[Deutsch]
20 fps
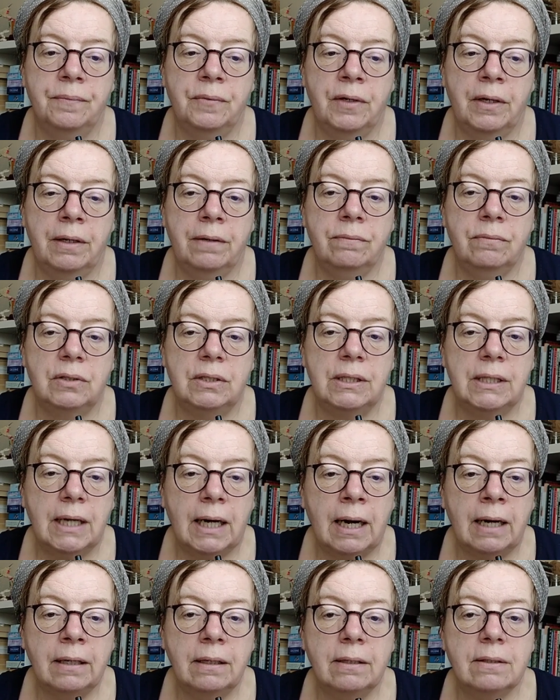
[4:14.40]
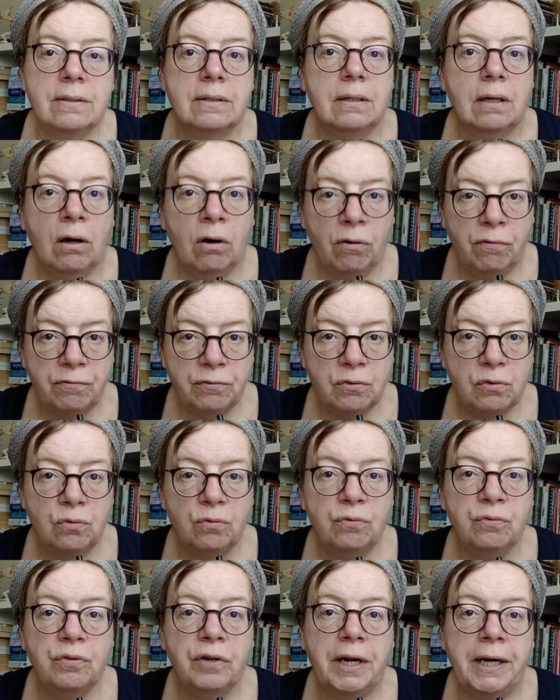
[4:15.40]
Ne? Die Angst
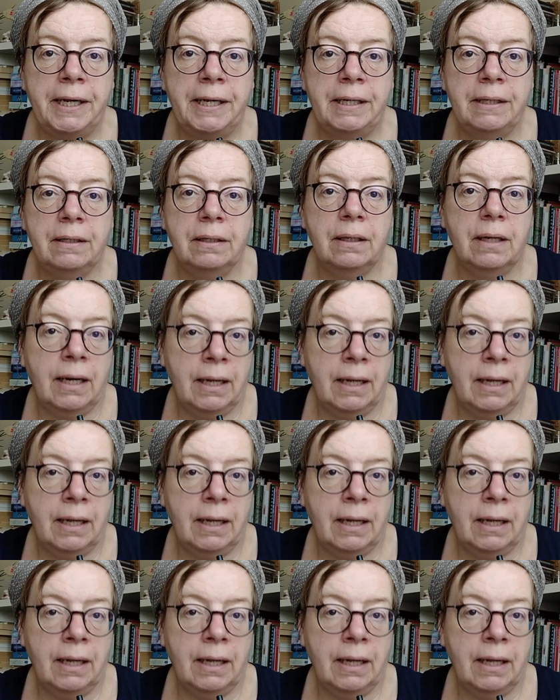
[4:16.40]
aufzufallen,